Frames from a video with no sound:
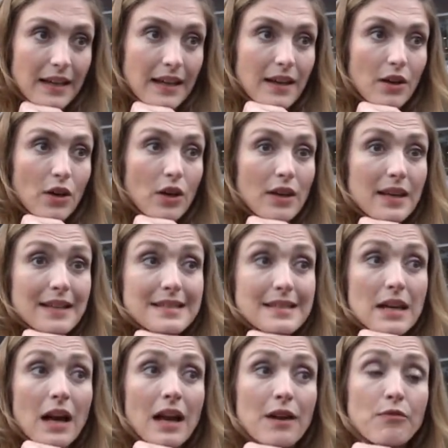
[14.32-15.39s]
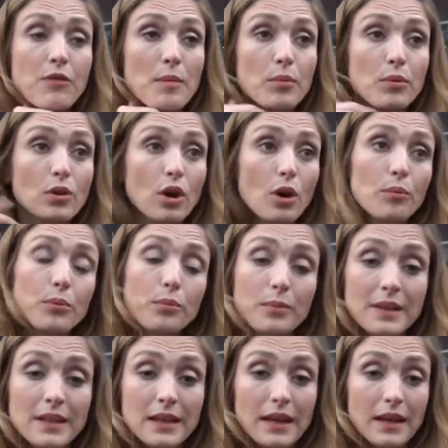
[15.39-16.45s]
Et, euh, que c'est à la fois pour le grand
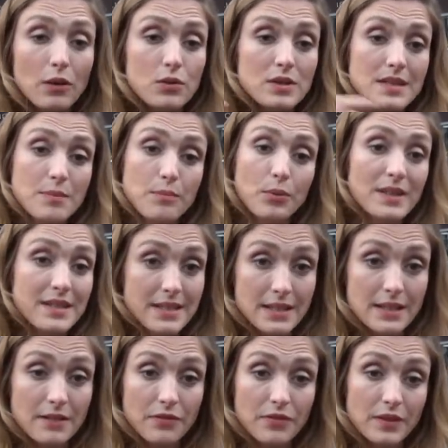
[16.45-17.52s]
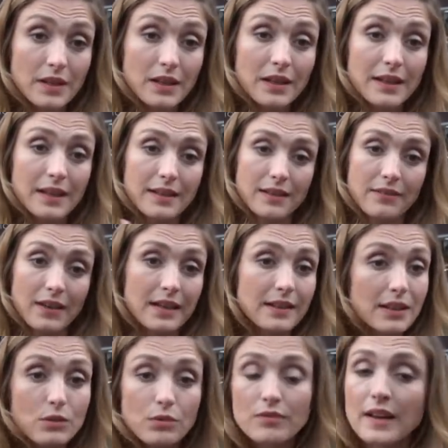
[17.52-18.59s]
public et aussi pour les cinéphiles qu'il y a des vraies
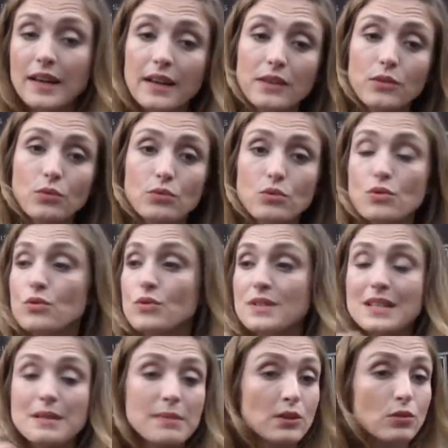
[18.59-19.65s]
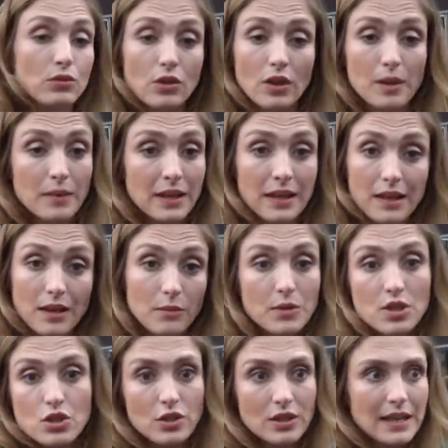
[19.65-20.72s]
découvertes donc de ce cinéma d'auteur américain que
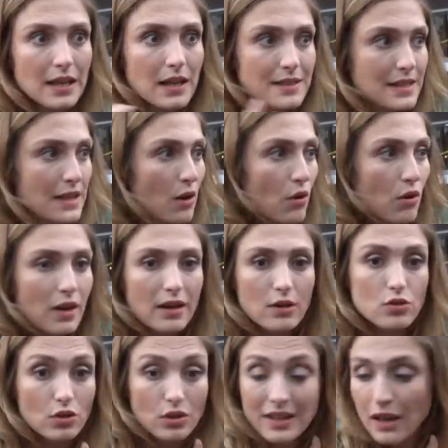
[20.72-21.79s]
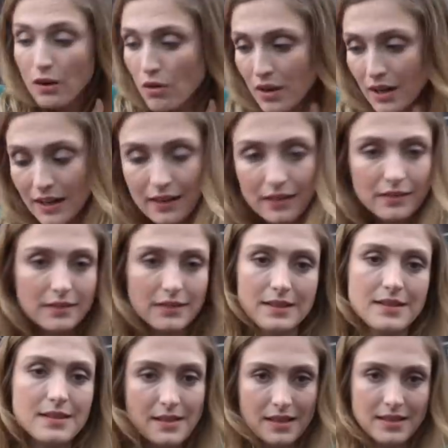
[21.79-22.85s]
moi je connais. C'est je connais aucun
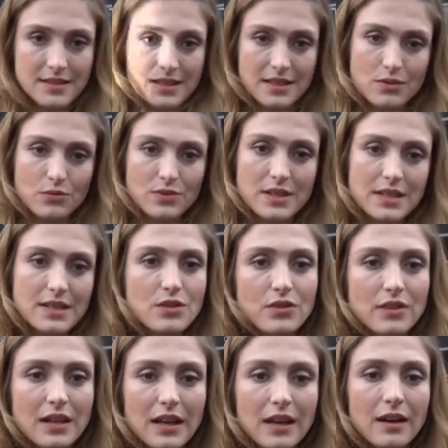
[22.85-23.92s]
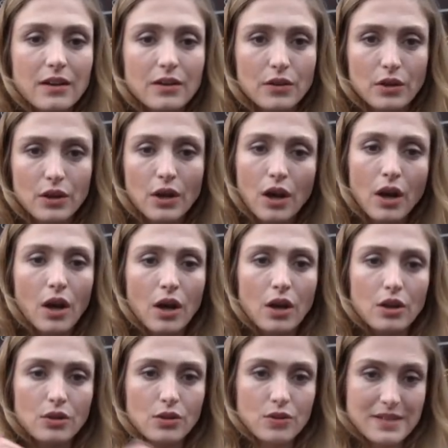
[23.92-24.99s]
des cinéastes qui sont sélectionnés là euh,
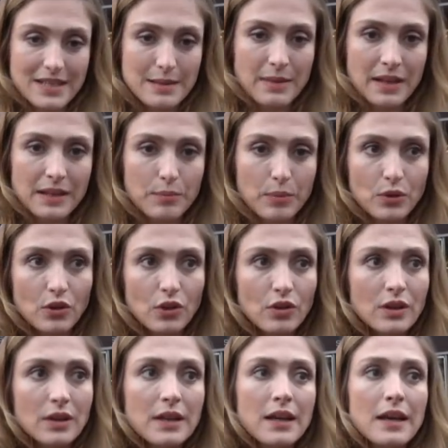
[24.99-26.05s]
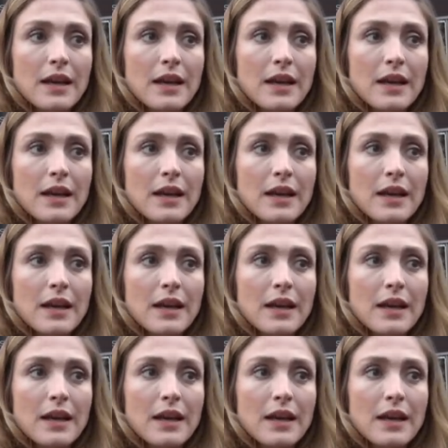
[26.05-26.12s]
euh, dans le cinéma indépendant.